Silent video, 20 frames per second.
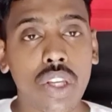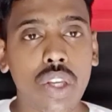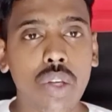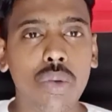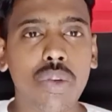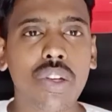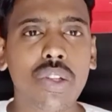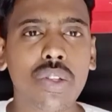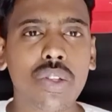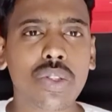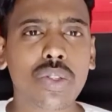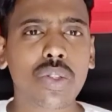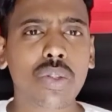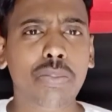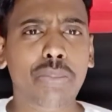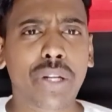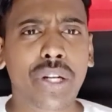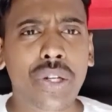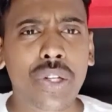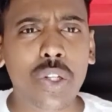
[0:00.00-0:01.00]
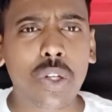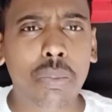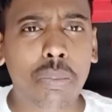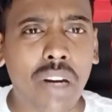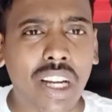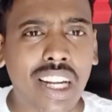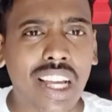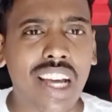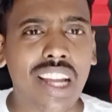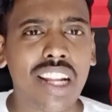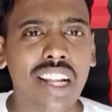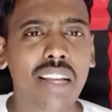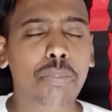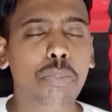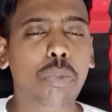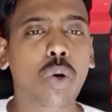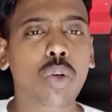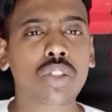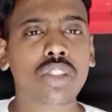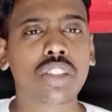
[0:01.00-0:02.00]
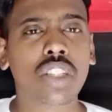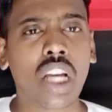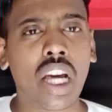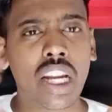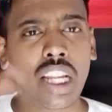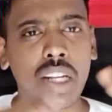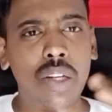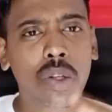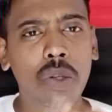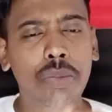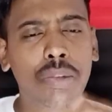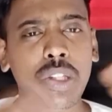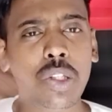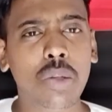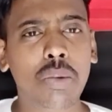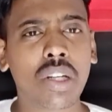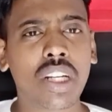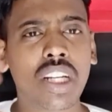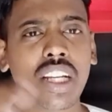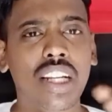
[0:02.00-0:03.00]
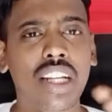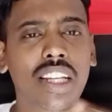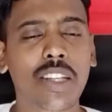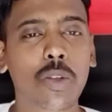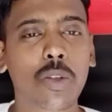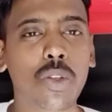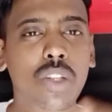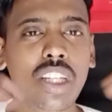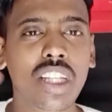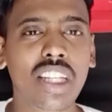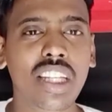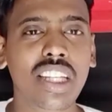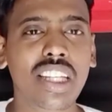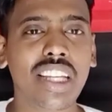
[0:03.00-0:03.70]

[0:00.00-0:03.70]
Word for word: क्योंकि दोस्तों वीडियो बना रहे बहुत सारे लोग वीडियो बना रहे क्योंकि